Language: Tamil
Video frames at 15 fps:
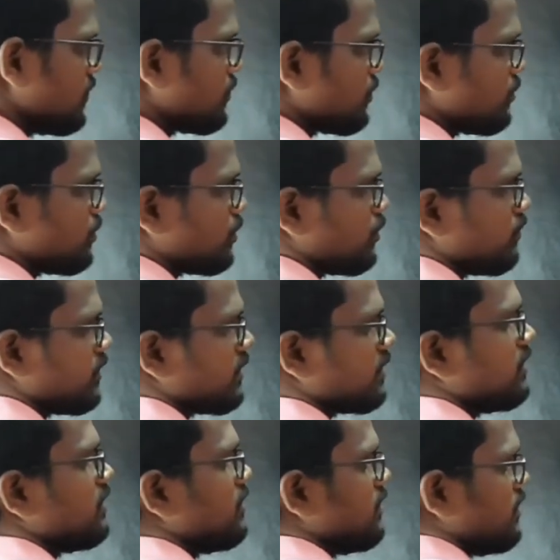ரூட் ஓவர்
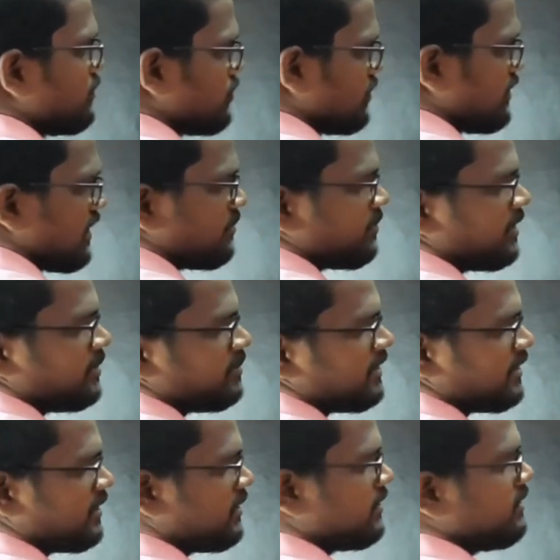ஸோ இதை ஆட் பண்ணி
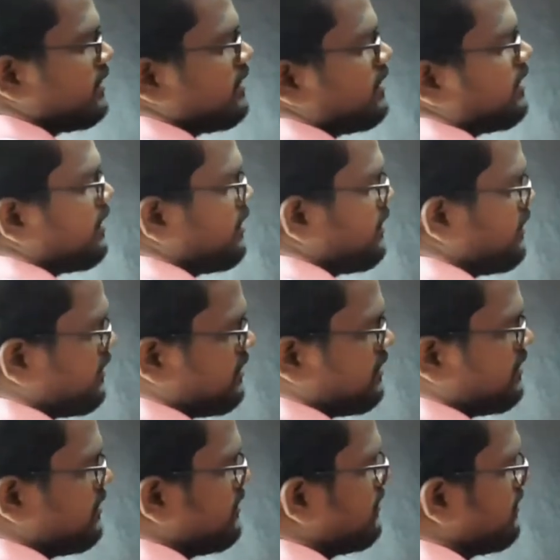பாருங்கள்
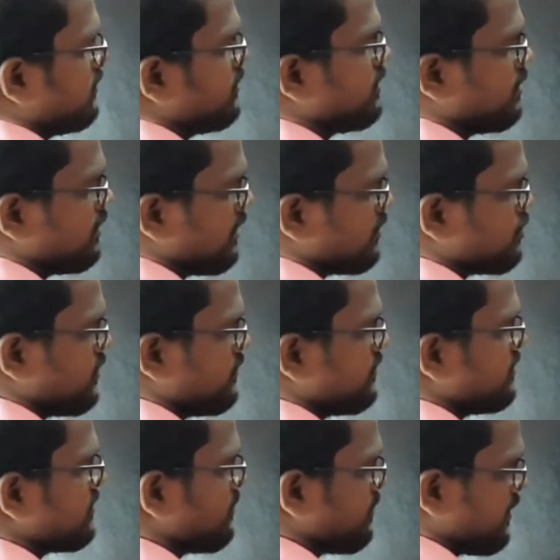இது ரெண்டு ஆக்சுவலாக
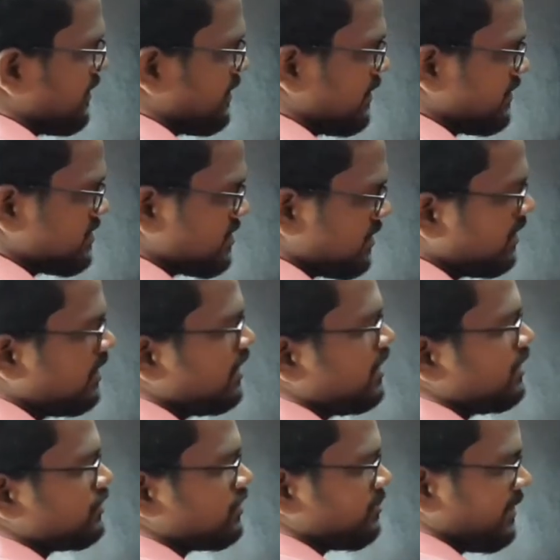வந்து சப்ராக்ட் ஆகிடுச்சு
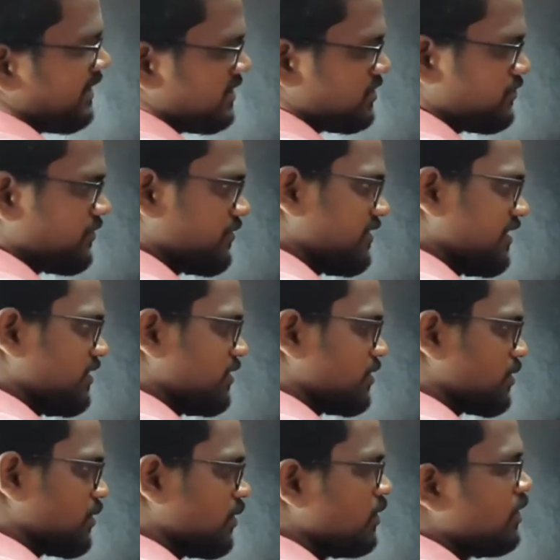ஸோ மைனஸ் ஃபிஃப்டீன்
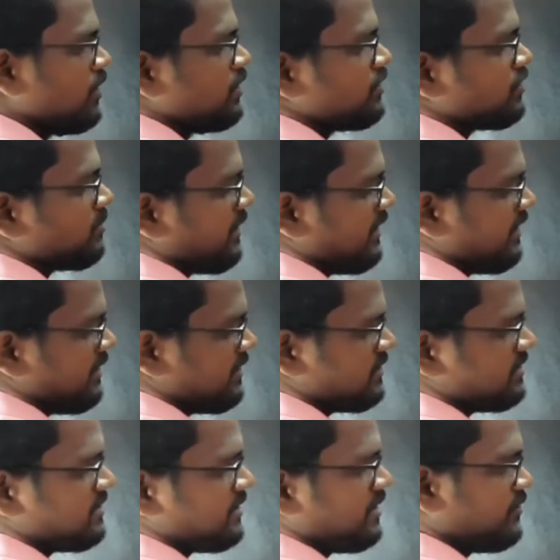இருக்கும் ஸோ மைனஸ்
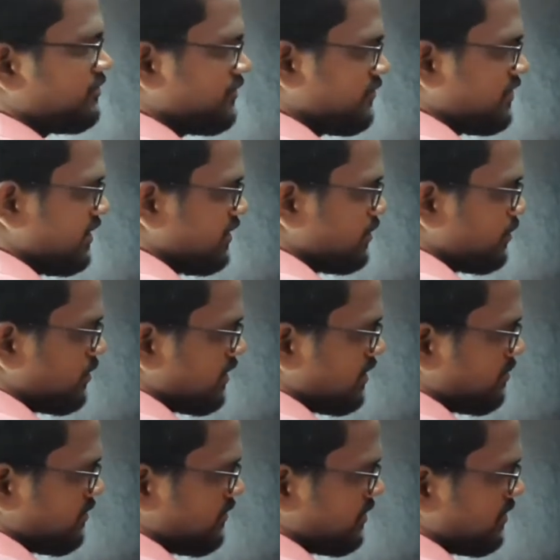ஃபிஃப்டீன் இதோட
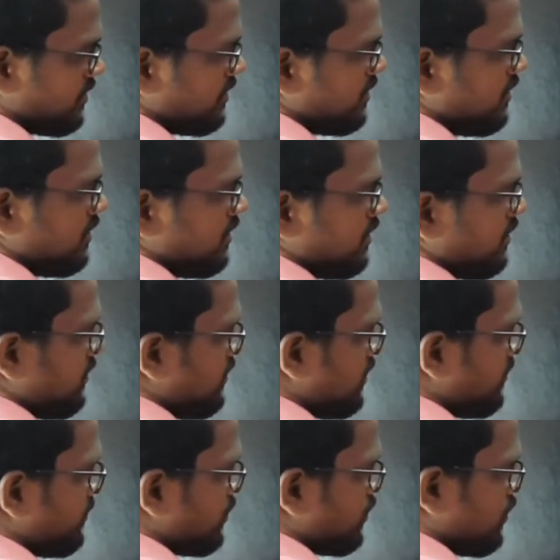நம்ம வந்து என்ன
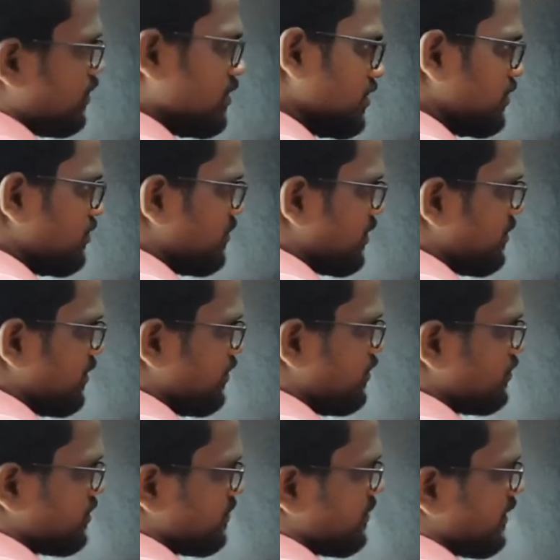பண்ணுறோம் இது மறுபடியும்
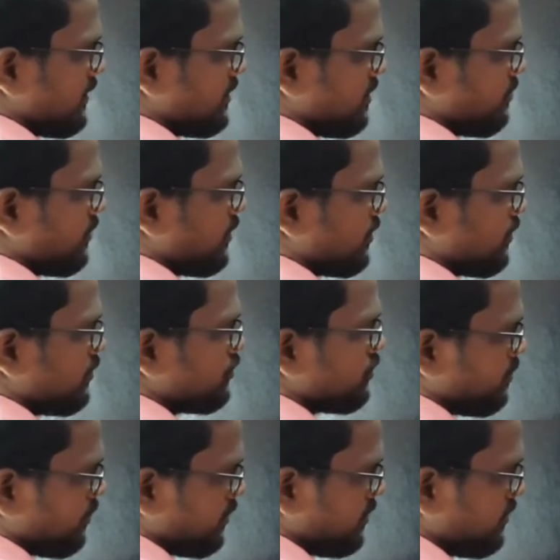சப்ராக்ட் தான் பண்ணுறோம் ஸோ
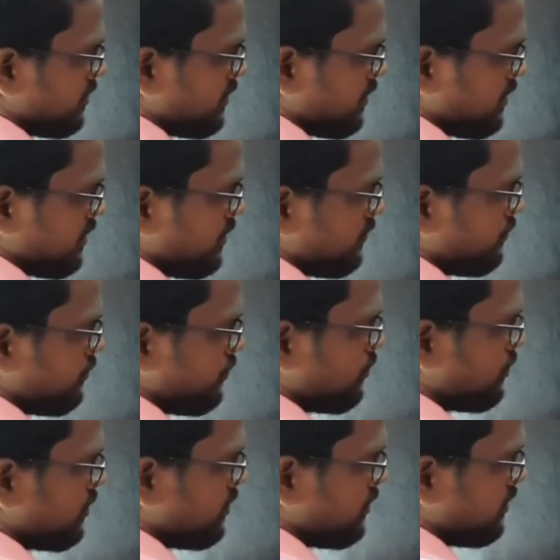அப்போ இது வந்து என்ன
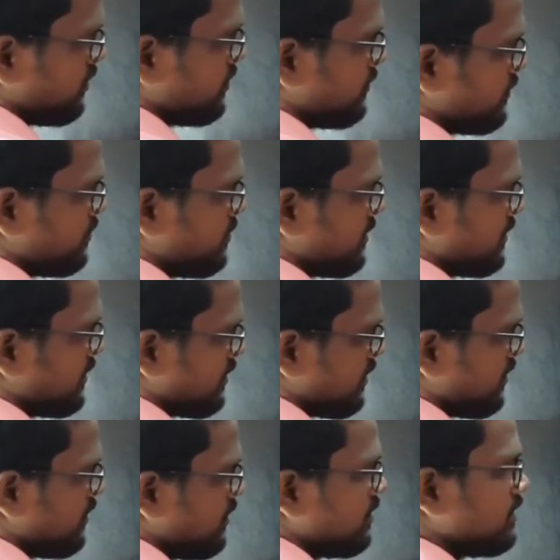ஃபோரு இது வந்து பார்த்திங்கன்னா
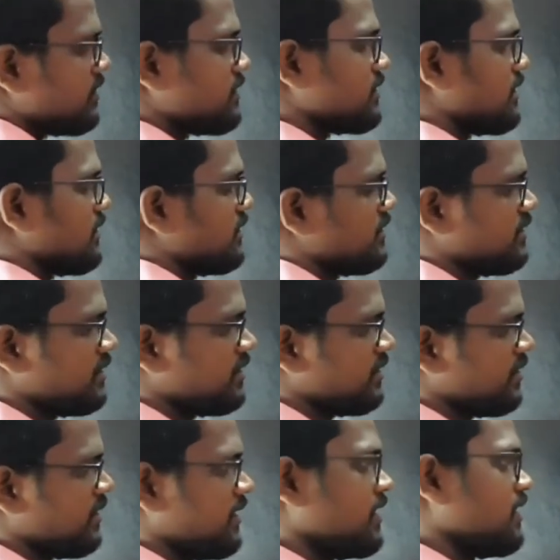த்ரீ
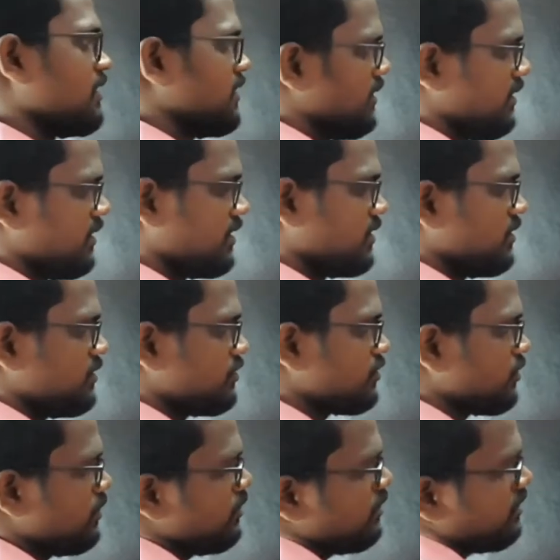இல்லையா ஸோ